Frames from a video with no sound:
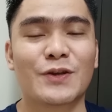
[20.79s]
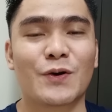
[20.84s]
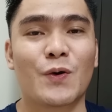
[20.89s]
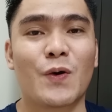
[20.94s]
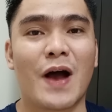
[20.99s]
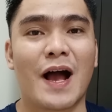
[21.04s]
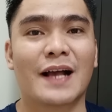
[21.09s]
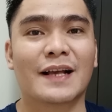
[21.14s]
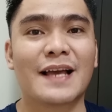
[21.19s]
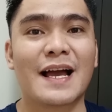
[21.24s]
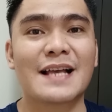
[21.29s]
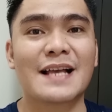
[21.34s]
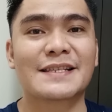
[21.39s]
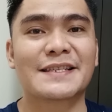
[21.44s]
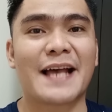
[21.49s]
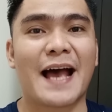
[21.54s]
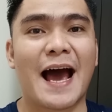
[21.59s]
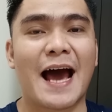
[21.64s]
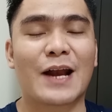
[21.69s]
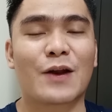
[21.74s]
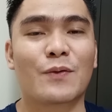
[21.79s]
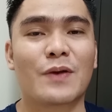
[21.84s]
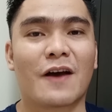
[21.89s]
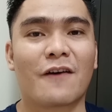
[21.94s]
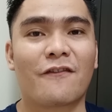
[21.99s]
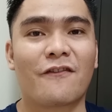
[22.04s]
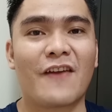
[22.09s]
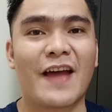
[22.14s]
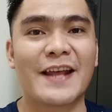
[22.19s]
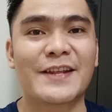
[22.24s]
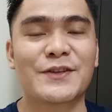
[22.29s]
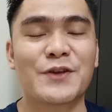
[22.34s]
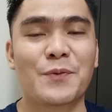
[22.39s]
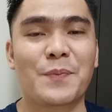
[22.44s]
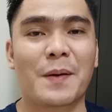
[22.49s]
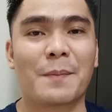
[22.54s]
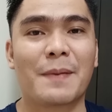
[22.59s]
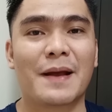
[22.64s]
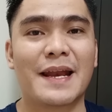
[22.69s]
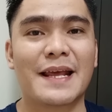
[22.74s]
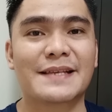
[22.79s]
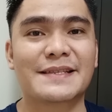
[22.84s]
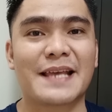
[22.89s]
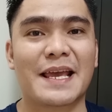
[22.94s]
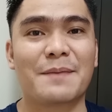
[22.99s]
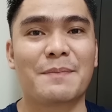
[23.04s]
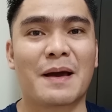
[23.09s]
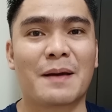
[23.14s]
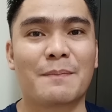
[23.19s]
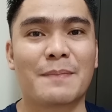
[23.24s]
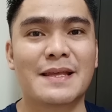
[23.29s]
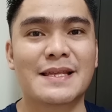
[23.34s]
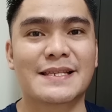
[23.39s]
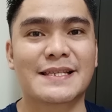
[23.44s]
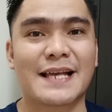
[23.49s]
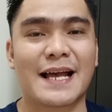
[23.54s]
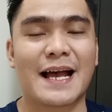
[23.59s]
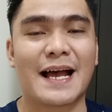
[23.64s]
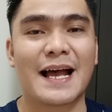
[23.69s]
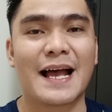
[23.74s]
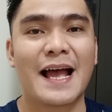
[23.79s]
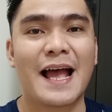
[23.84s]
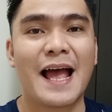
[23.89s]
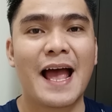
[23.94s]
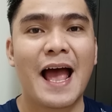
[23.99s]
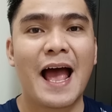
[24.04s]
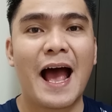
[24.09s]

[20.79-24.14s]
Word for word: nito hanggang sa araw ng flight nyo pabalik sa ibang bansa,